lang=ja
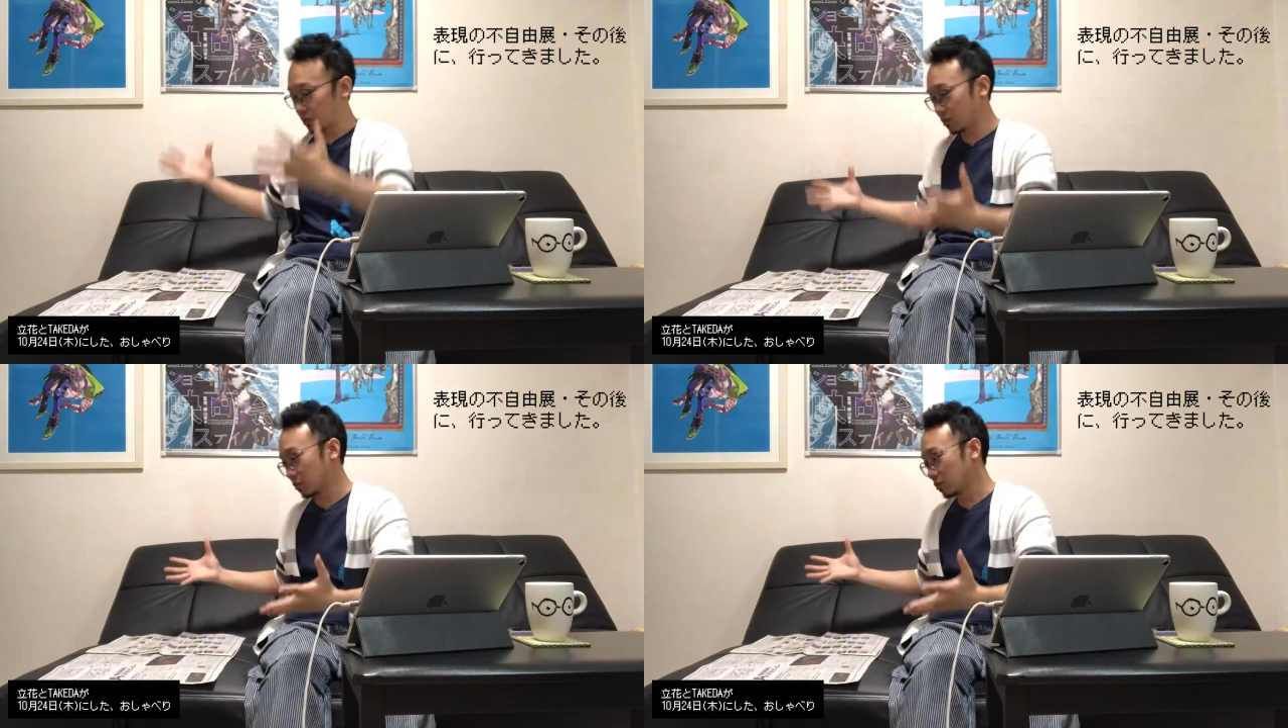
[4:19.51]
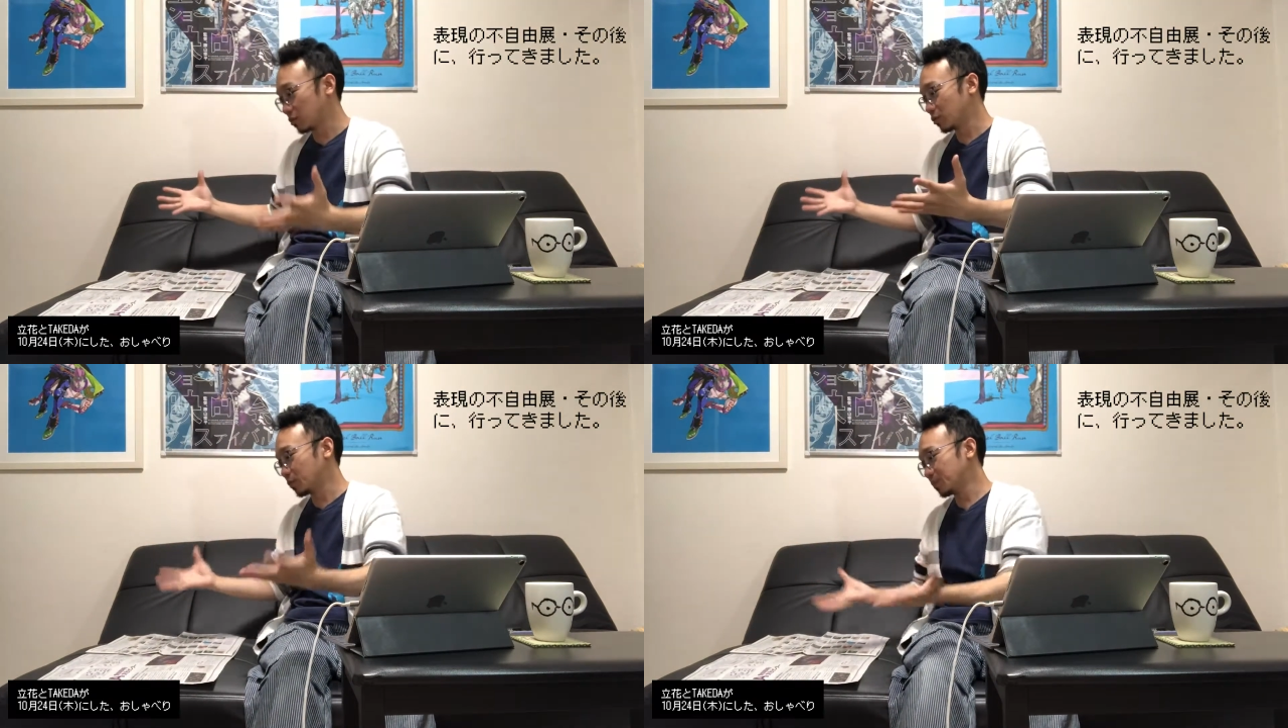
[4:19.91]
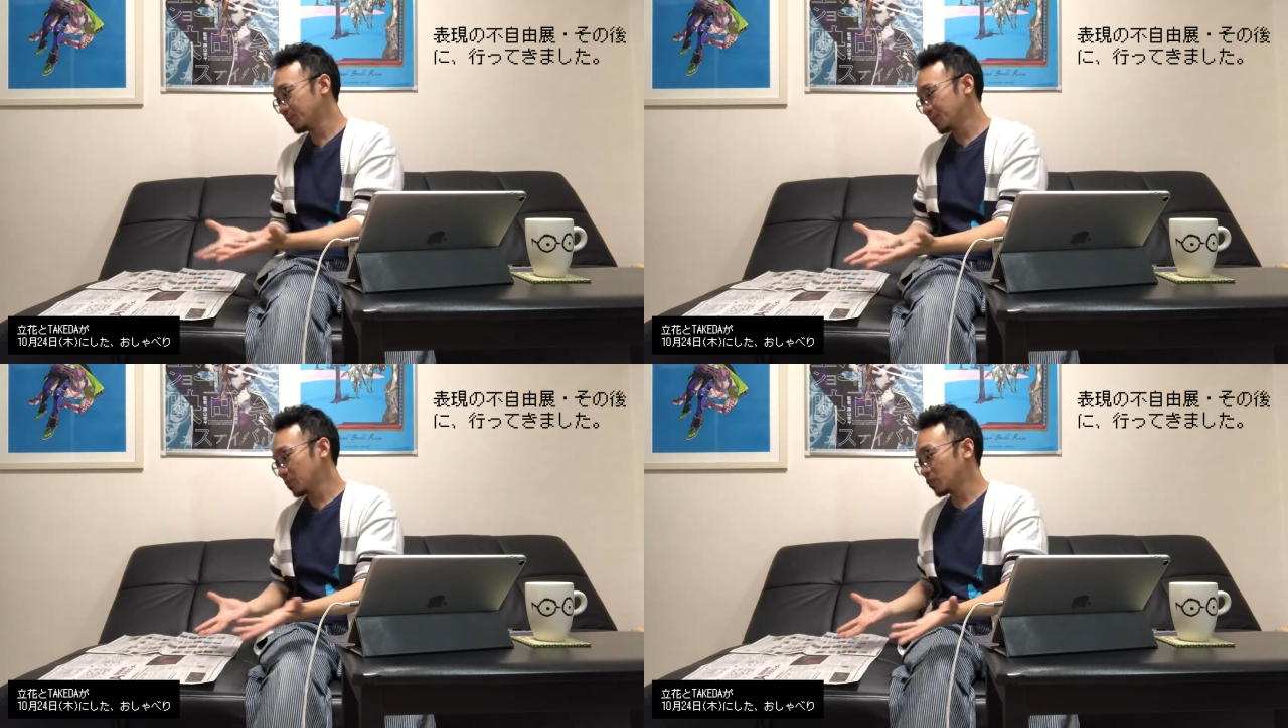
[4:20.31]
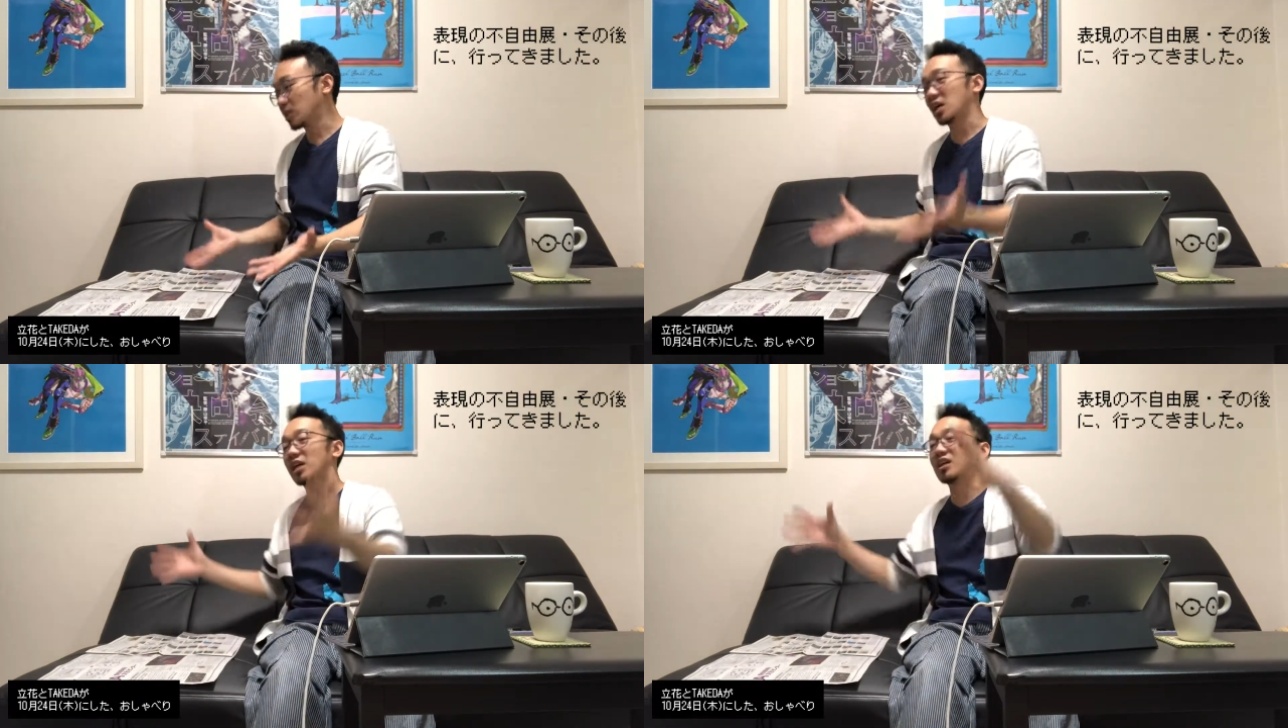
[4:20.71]
その文
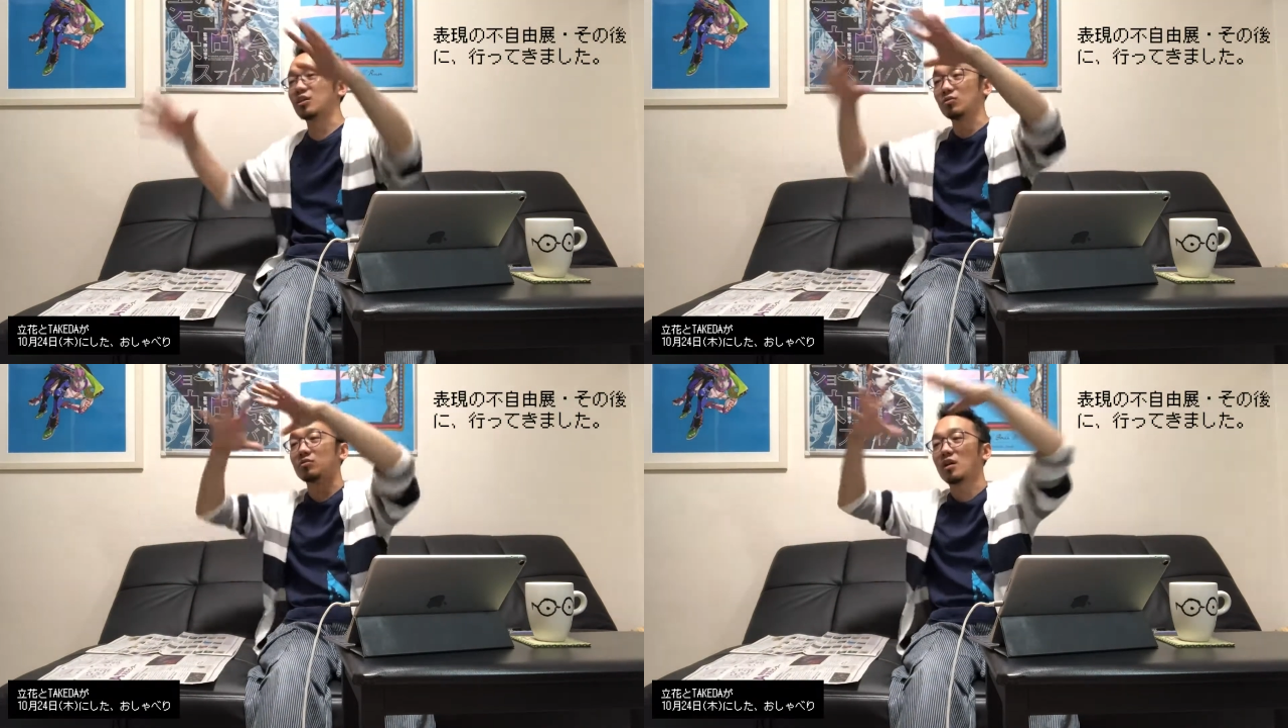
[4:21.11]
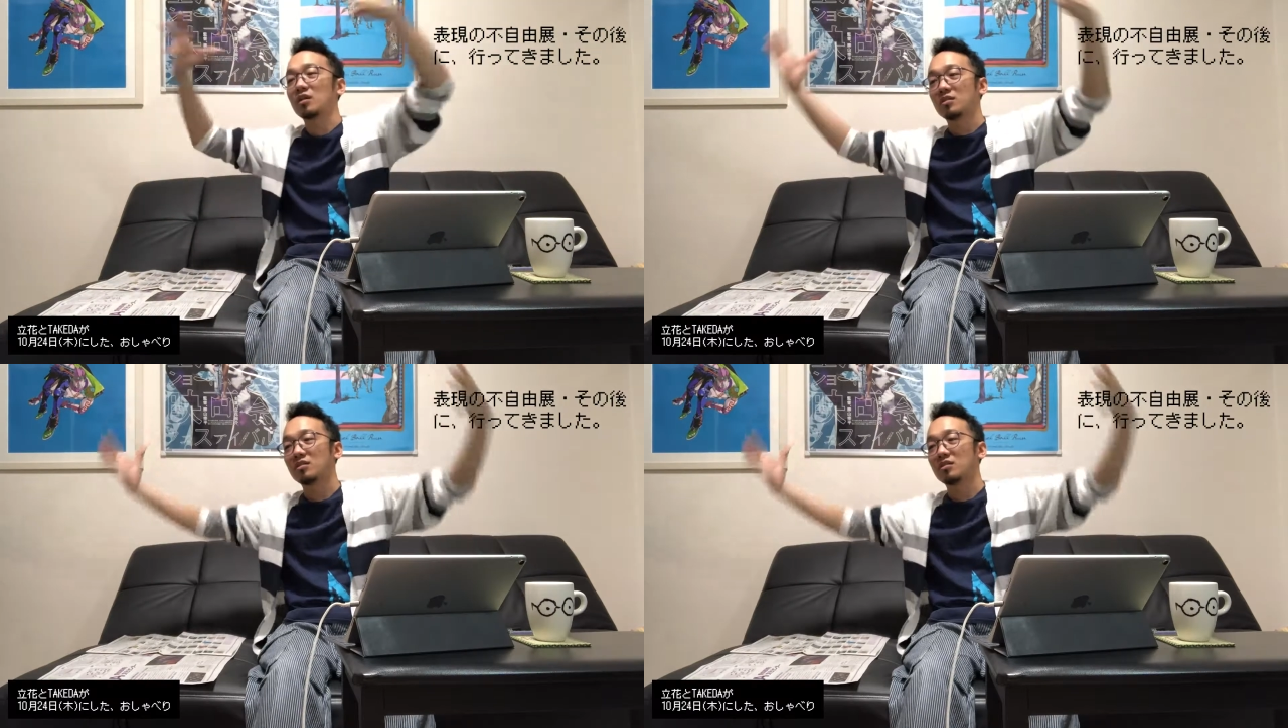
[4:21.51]
化会館というか